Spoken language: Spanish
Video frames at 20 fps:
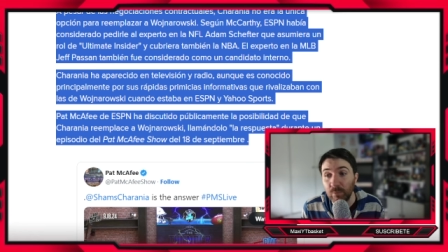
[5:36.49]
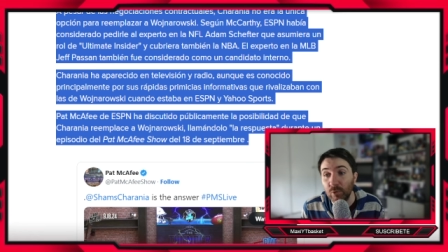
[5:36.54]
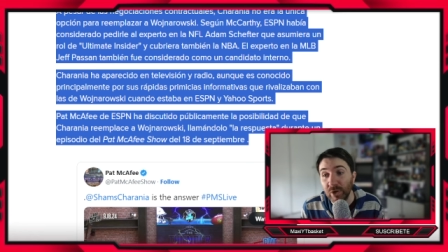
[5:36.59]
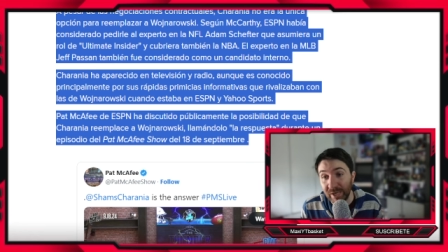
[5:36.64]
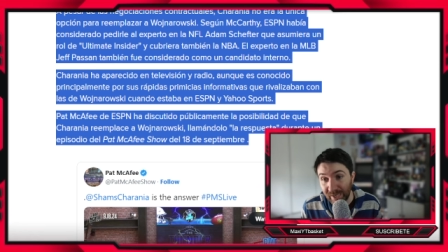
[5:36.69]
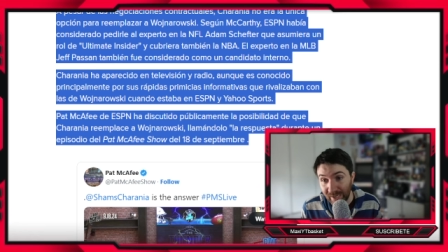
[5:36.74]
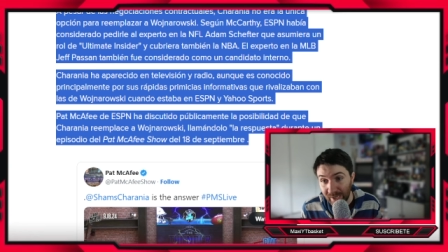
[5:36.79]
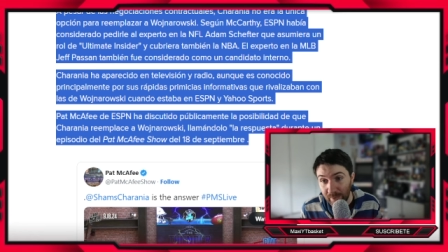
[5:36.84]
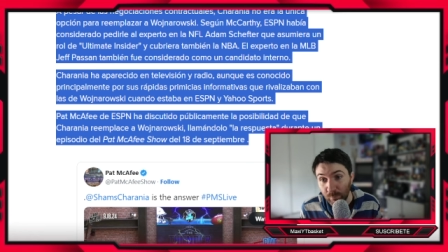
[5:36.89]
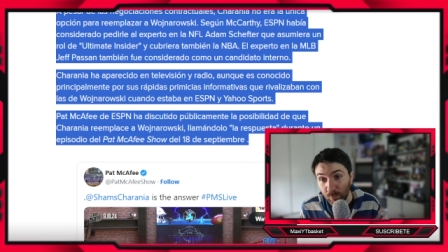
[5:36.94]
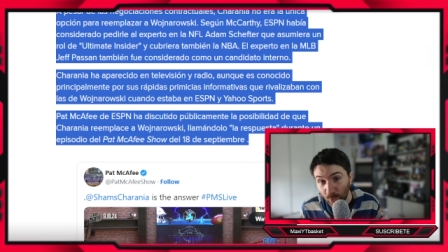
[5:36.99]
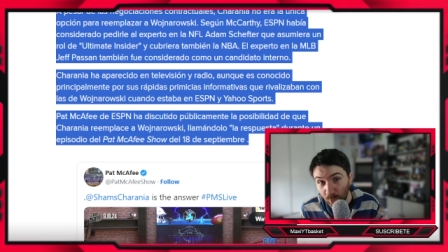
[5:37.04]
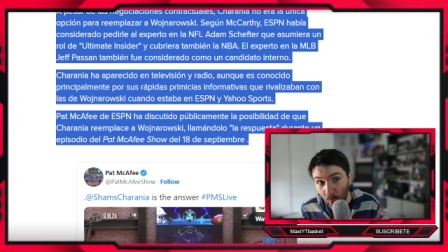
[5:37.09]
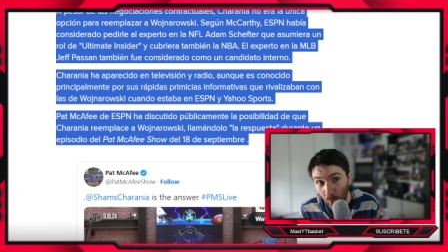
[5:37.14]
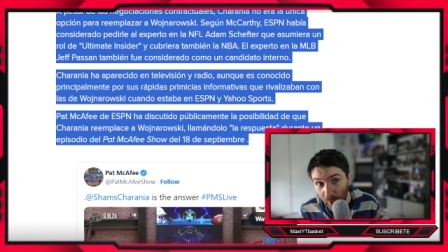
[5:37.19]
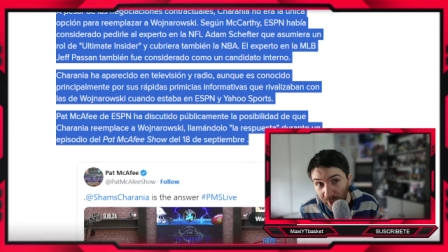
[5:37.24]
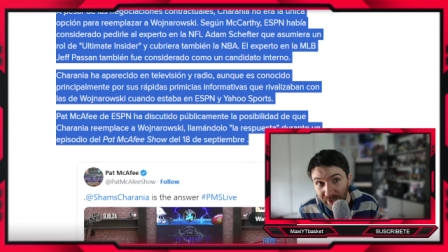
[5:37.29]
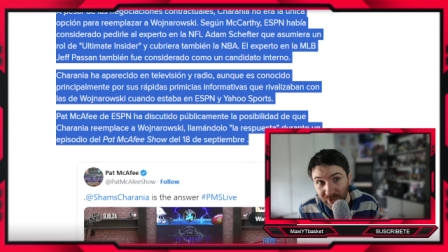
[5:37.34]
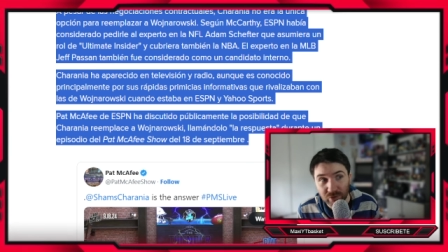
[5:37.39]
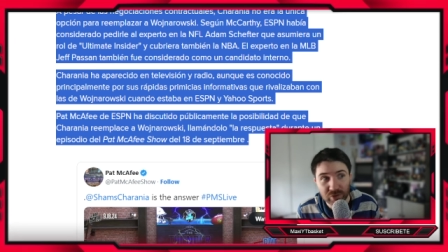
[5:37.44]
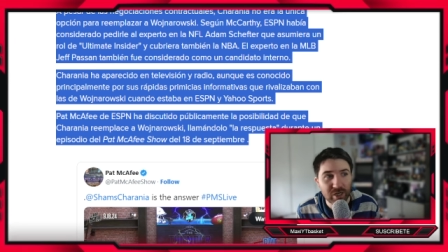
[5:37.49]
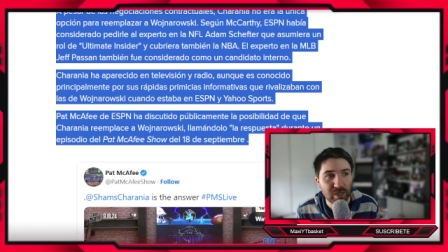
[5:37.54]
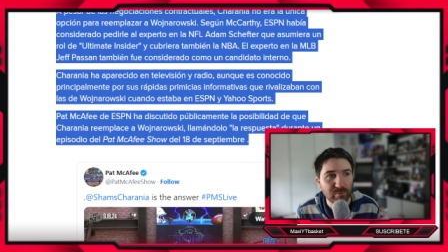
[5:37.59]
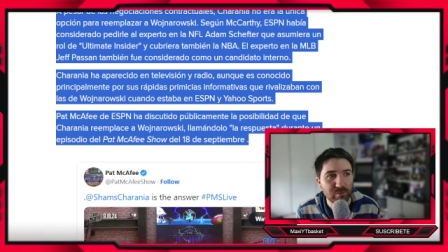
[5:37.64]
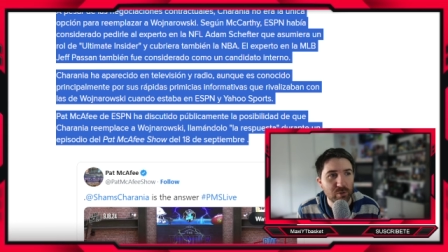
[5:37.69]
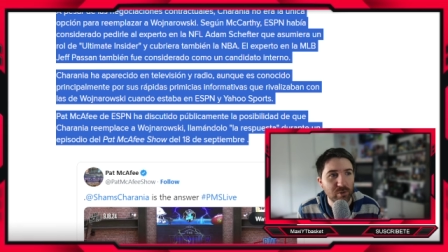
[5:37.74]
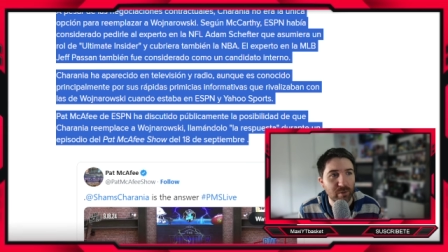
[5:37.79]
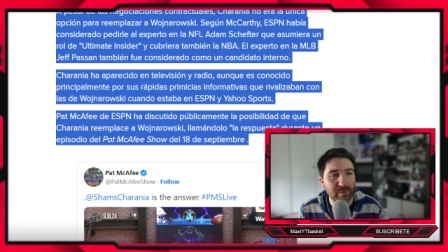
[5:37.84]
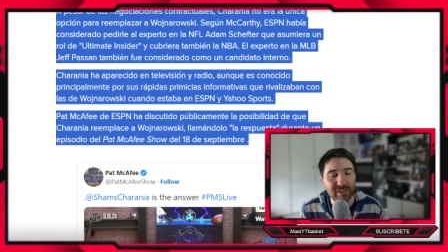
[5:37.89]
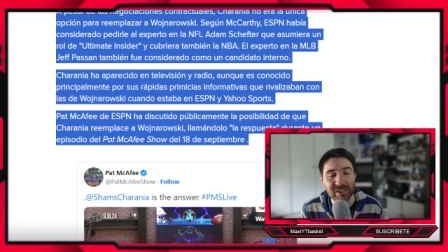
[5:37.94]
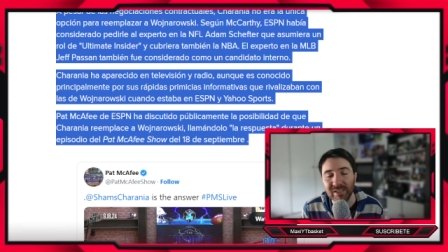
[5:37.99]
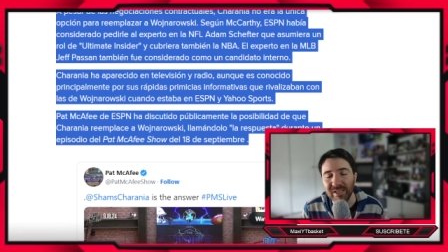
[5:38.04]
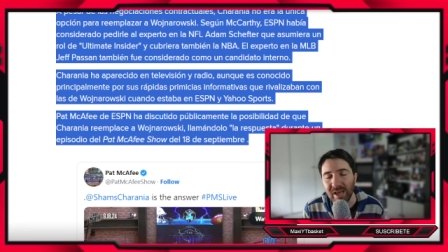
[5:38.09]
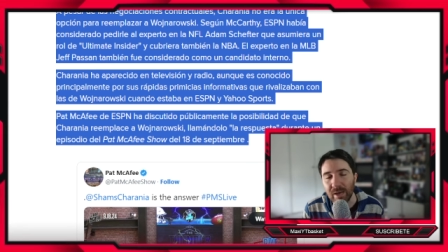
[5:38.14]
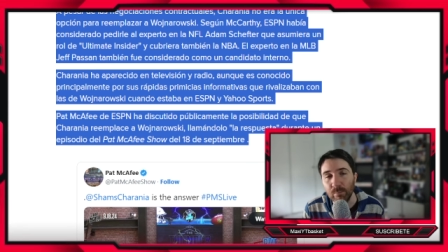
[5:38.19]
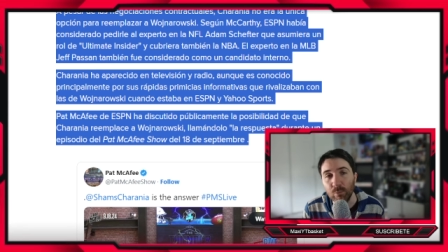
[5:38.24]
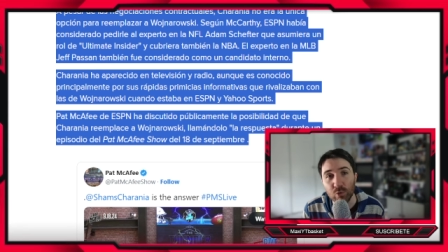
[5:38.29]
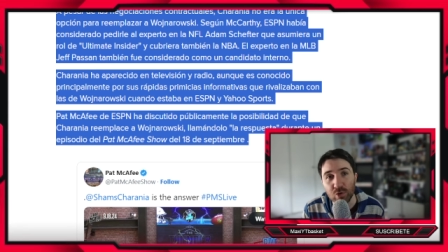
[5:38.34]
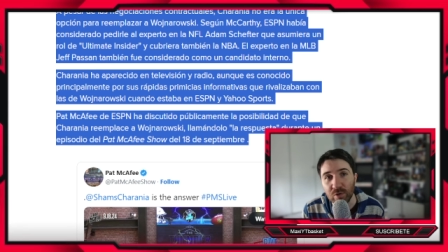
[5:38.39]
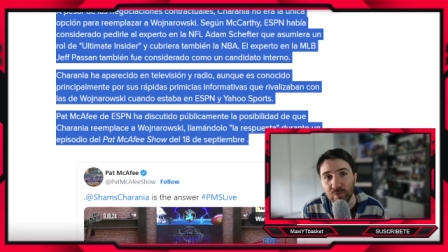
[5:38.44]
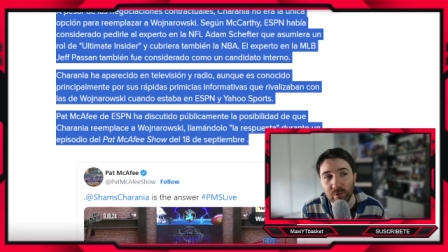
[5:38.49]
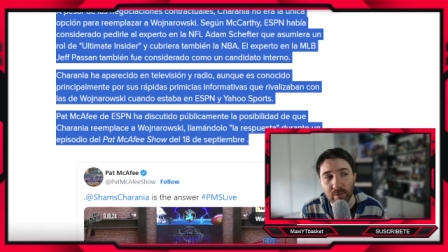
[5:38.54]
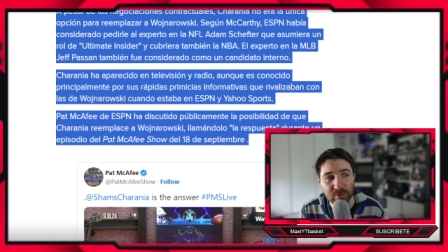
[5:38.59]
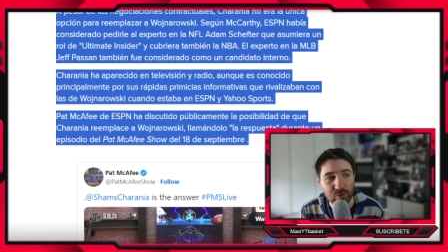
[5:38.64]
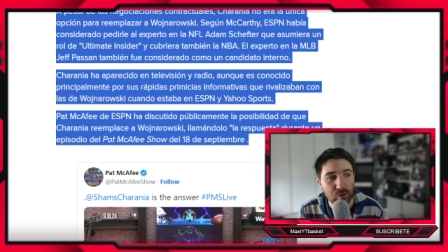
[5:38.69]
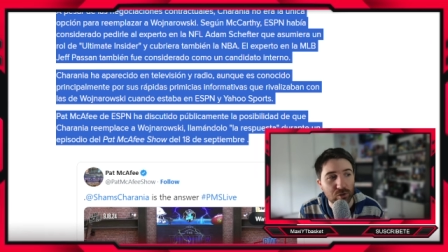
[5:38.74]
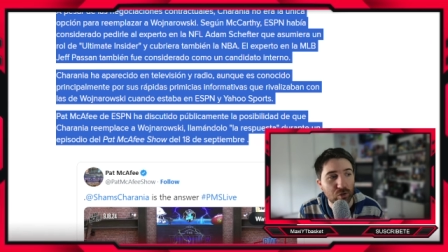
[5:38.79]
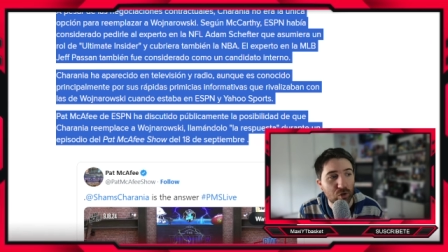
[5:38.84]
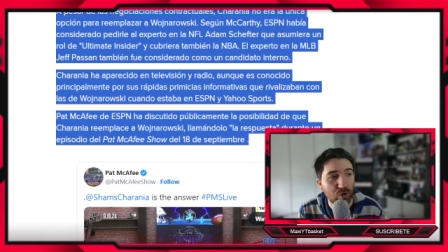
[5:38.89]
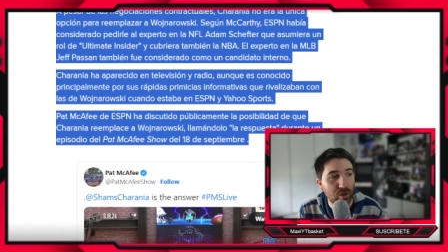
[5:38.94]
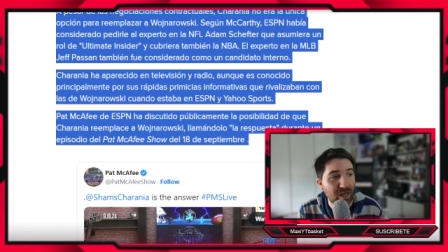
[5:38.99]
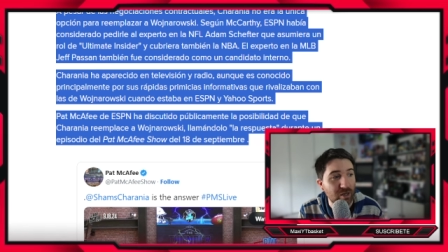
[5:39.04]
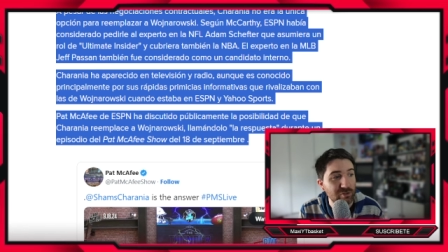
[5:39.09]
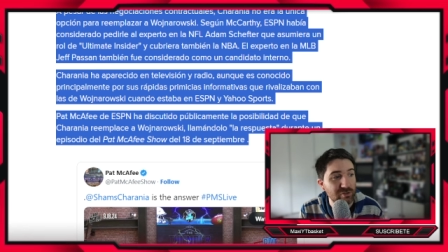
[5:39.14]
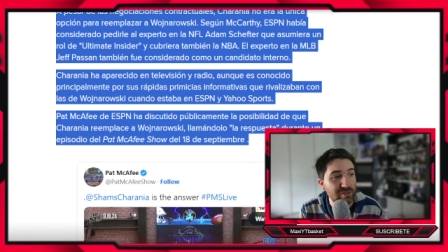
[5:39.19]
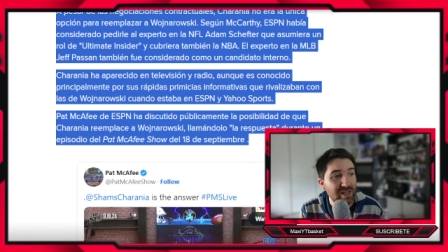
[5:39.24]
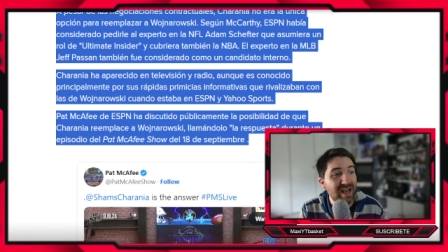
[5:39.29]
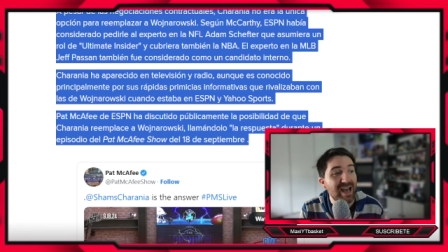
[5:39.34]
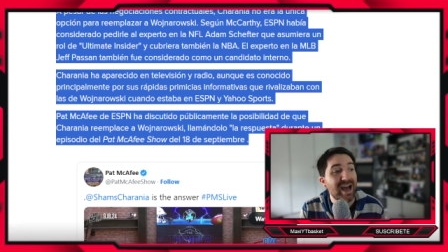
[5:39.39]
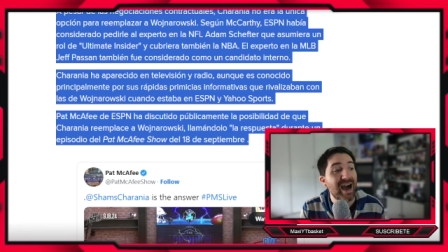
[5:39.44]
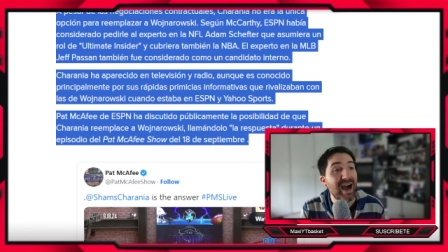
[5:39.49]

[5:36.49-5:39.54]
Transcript: porque era muy bueno Shams, obviamente, tenía mucha información de todos lados.